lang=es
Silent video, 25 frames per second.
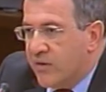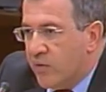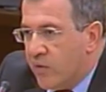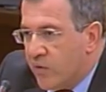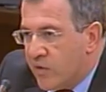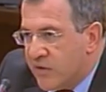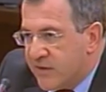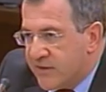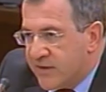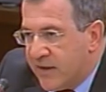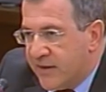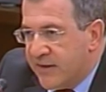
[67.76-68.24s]
que
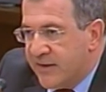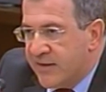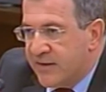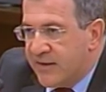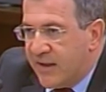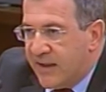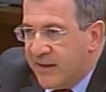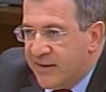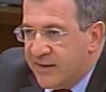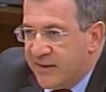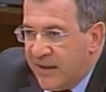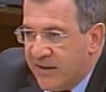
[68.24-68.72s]
luego entraré,
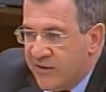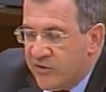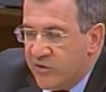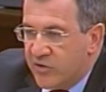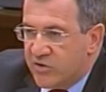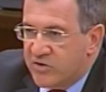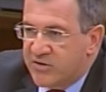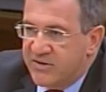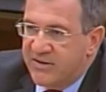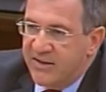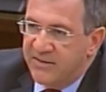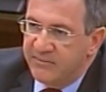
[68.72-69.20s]
hay,
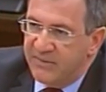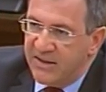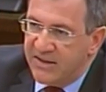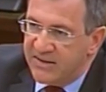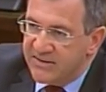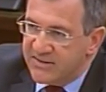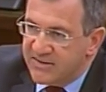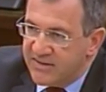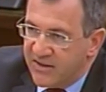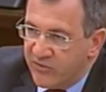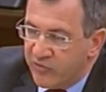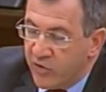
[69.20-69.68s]
dos
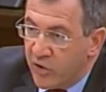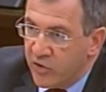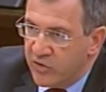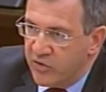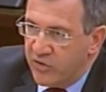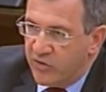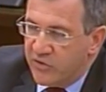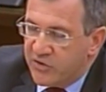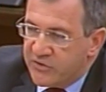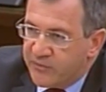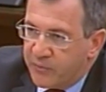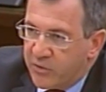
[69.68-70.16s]
temas de
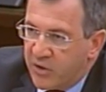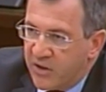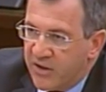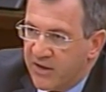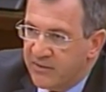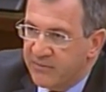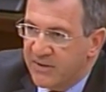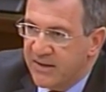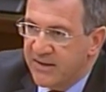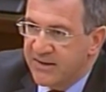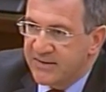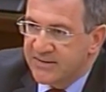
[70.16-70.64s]
fondo, dos
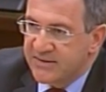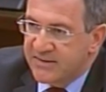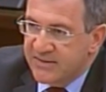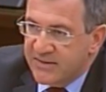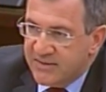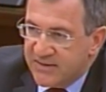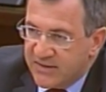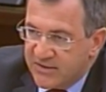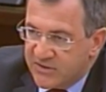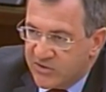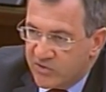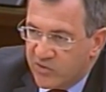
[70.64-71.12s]
problemas
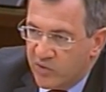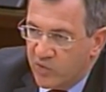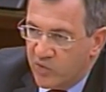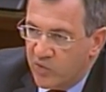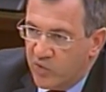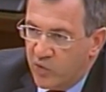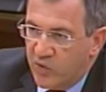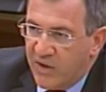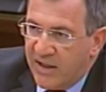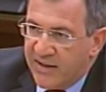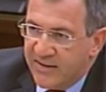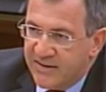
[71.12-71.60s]

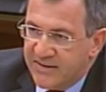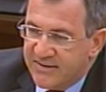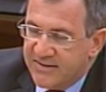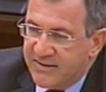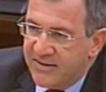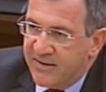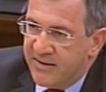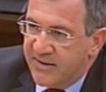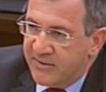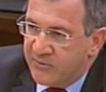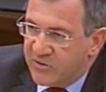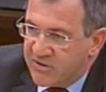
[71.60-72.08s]
estructurales,
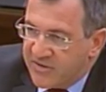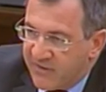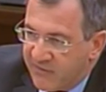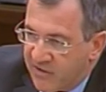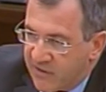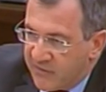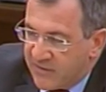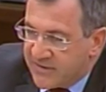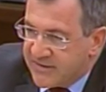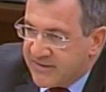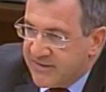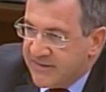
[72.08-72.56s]
si queremos
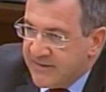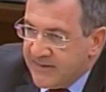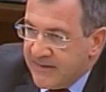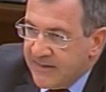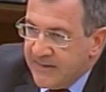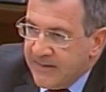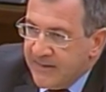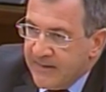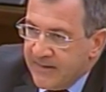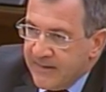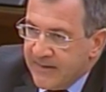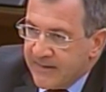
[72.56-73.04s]
llamarlo así,
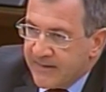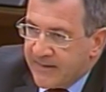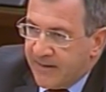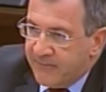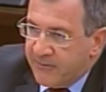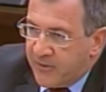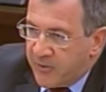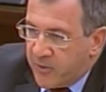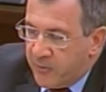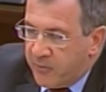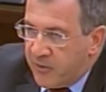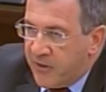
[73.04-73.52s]
que a
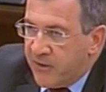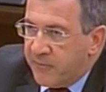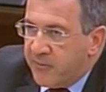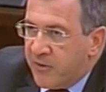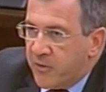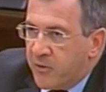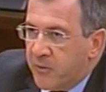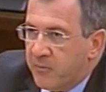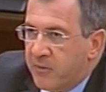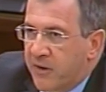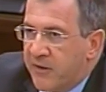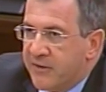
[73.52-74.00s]
mi grupo le
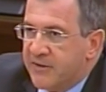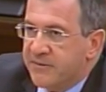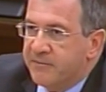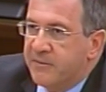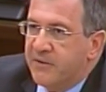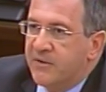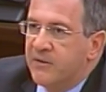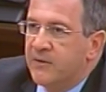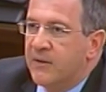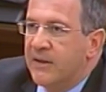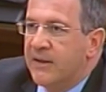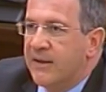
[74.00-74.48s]
preocupan
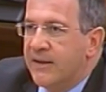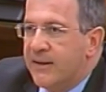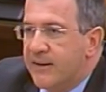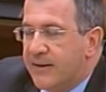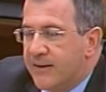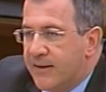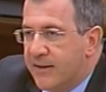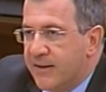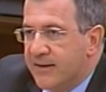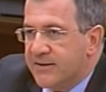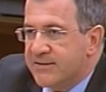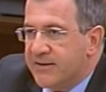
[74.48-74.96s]
respecto
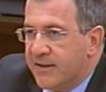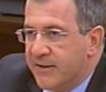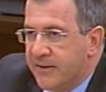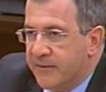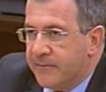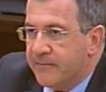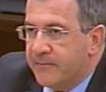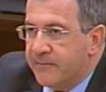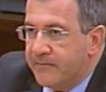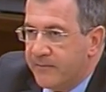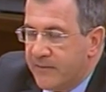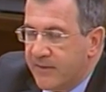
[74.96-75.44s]
a, la
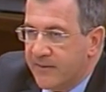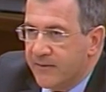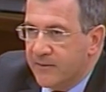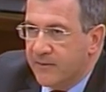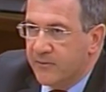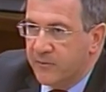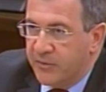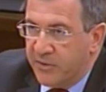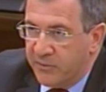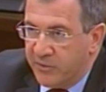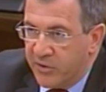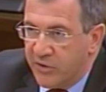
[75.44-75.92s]
Sareb.
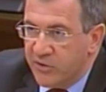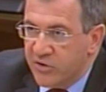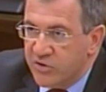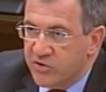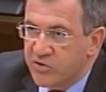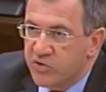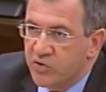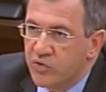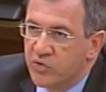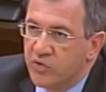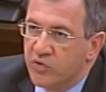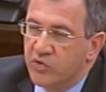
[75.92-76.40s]
Lo primero es
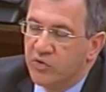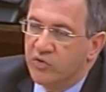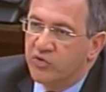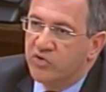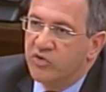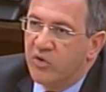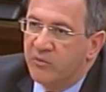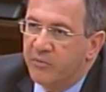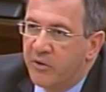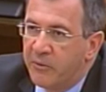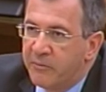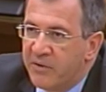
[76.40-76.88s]
su,
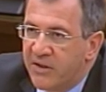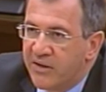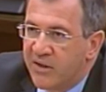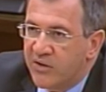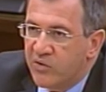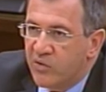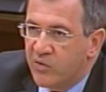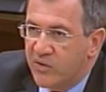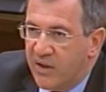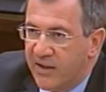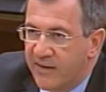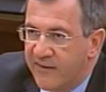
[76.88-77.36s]
propia
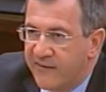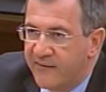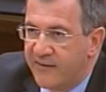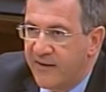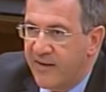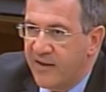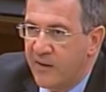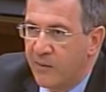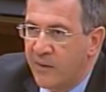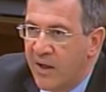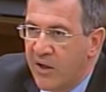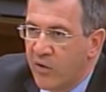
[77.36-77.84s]

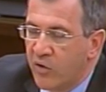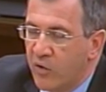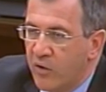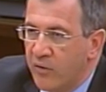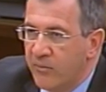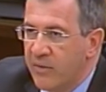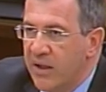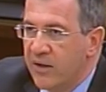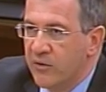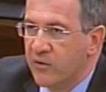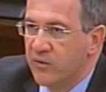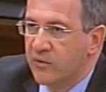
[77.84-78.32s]
naturaleza de banco
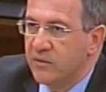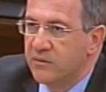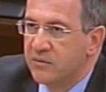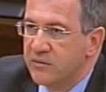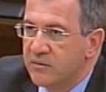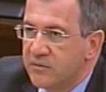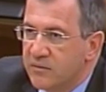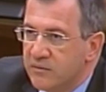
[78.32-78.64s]
malo.